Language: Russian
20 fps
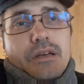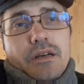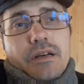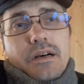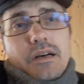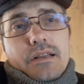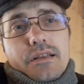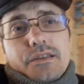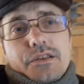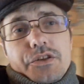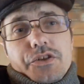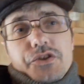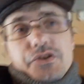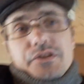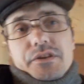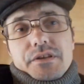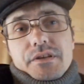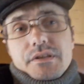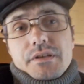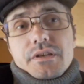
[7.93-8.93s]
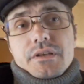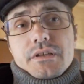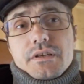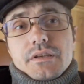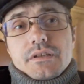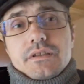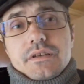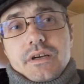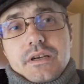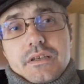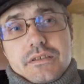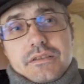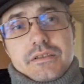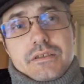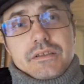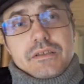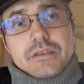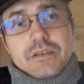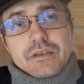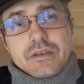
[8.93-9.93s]
отличные
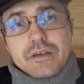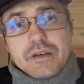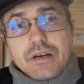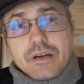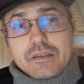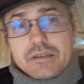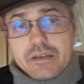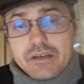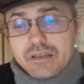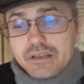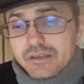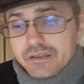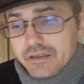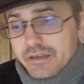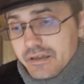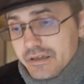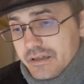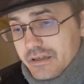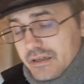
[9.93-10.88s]
китайские аналоги.